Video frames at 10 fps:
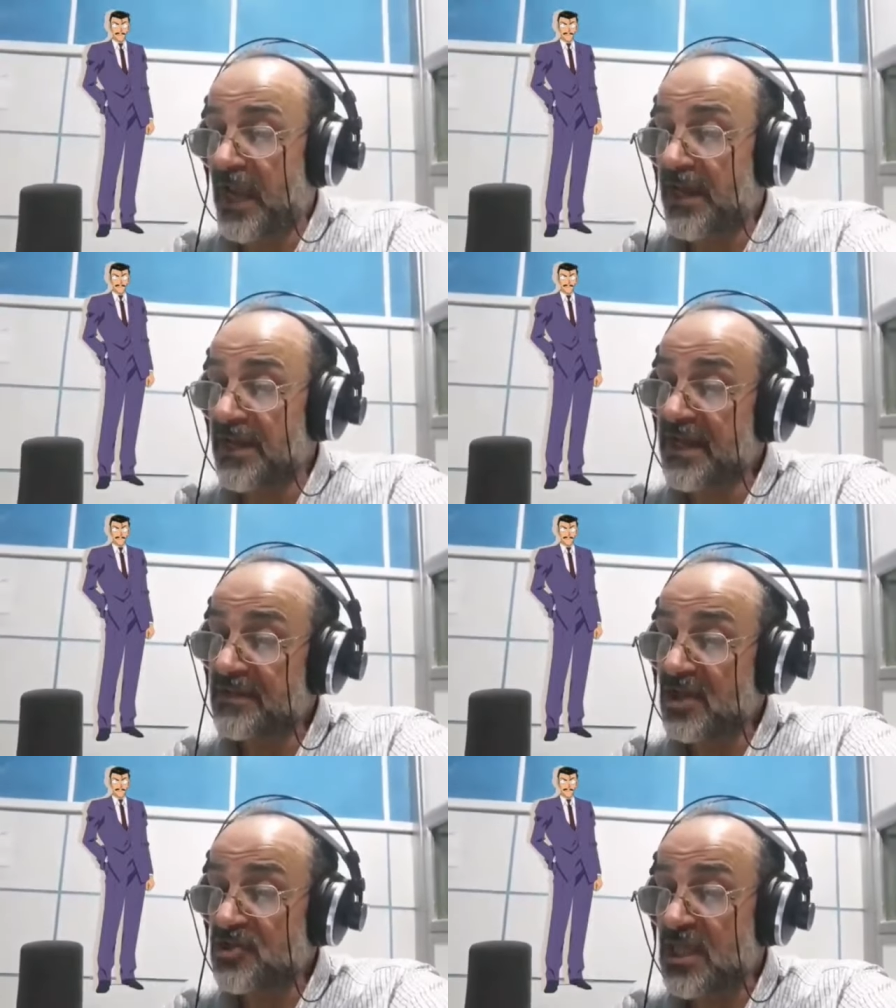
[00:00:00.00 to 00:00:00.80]
كان
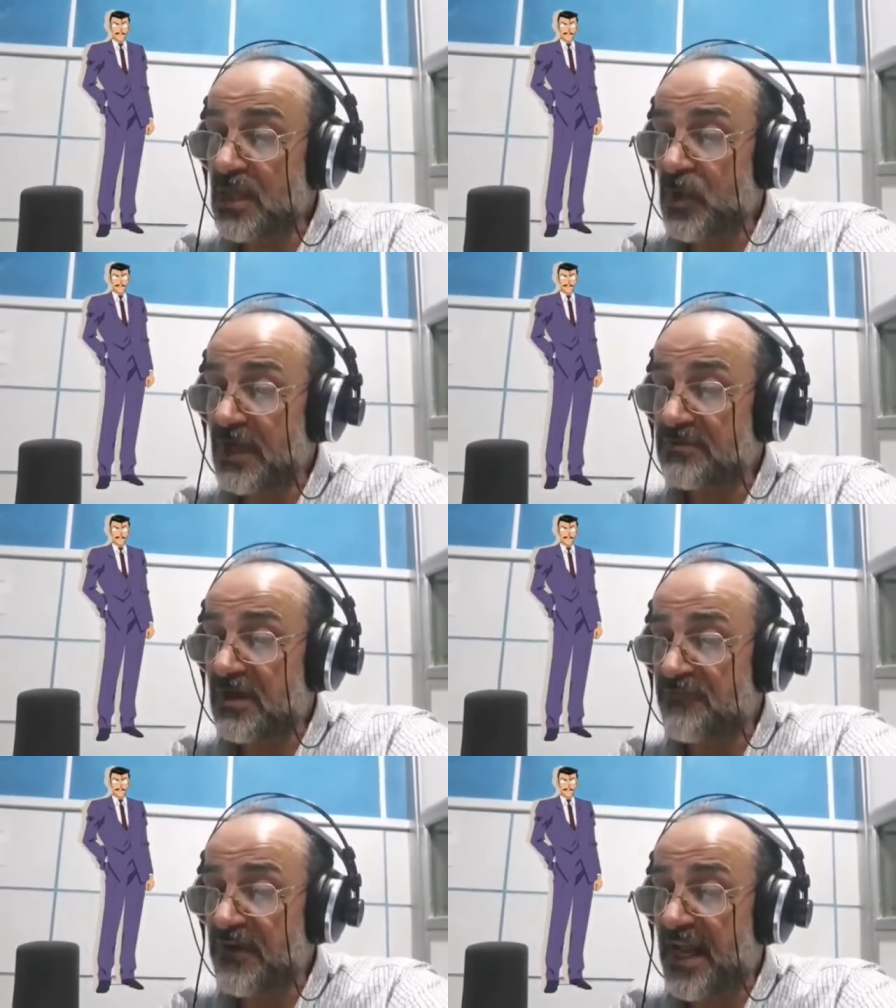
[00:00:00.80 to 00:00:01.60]
يتجاذب
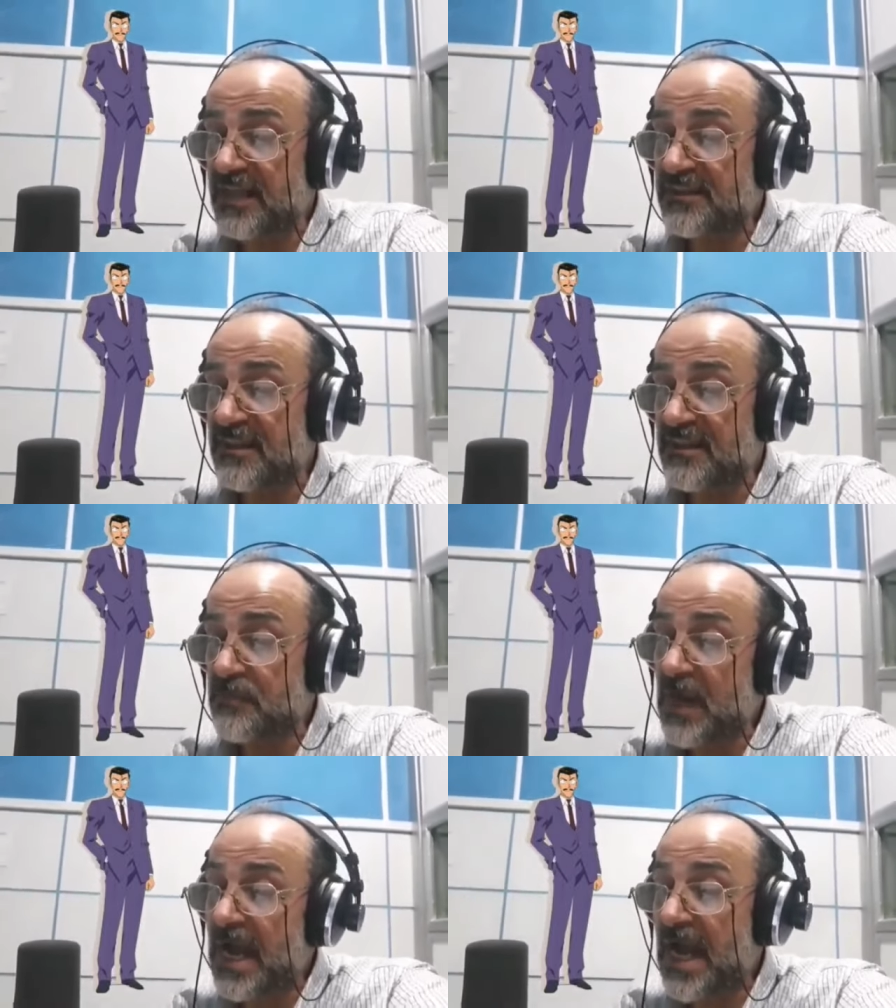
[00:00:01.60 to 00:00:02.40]
أطراف الحديث
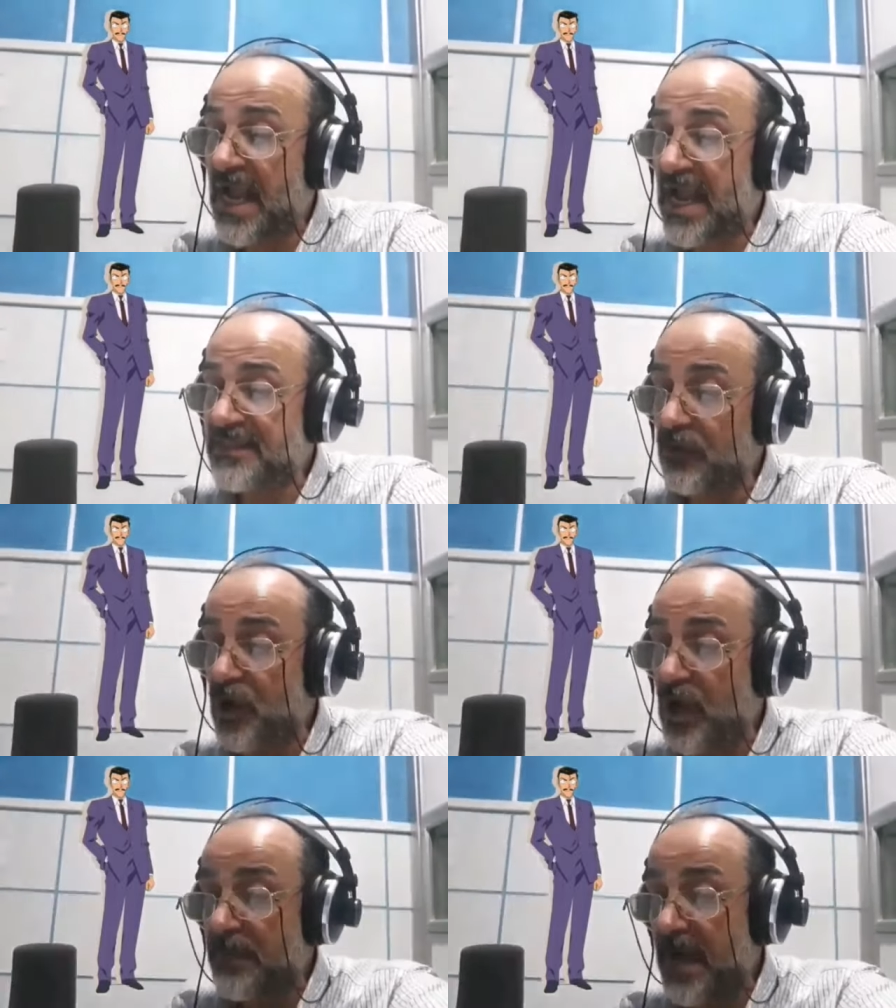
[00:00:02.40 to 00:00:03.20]
مع أحد
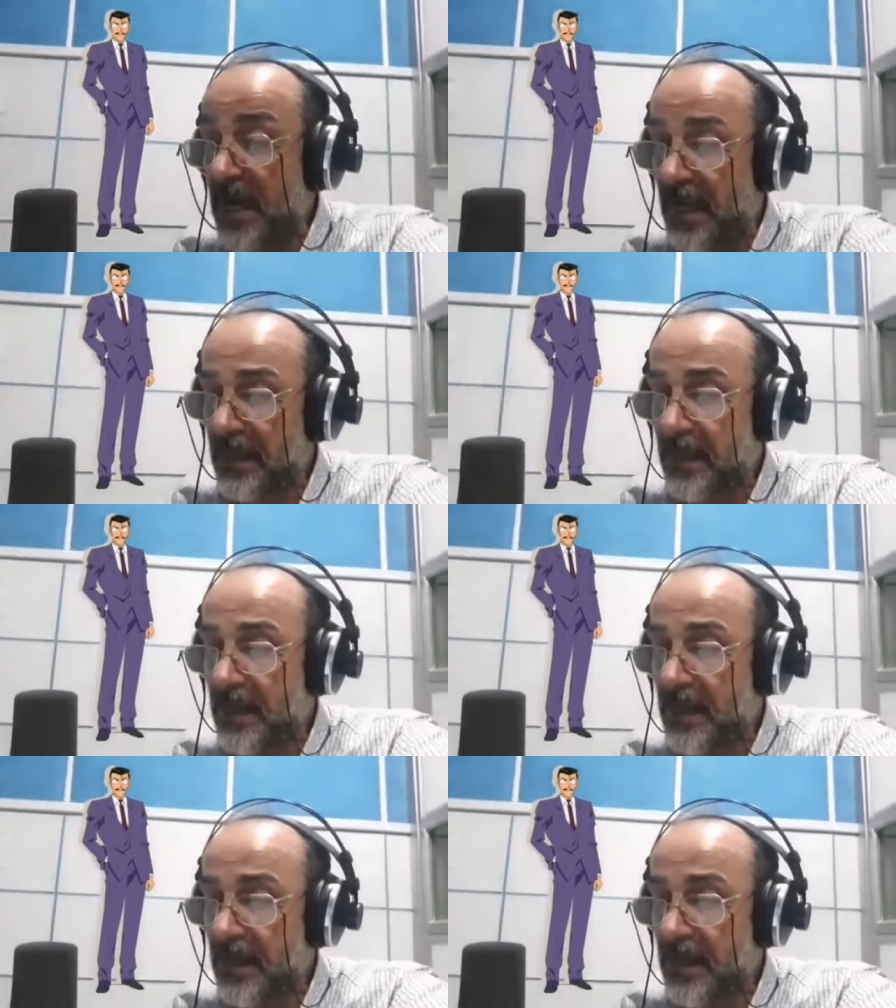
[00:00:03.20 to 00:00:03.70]
الغرباء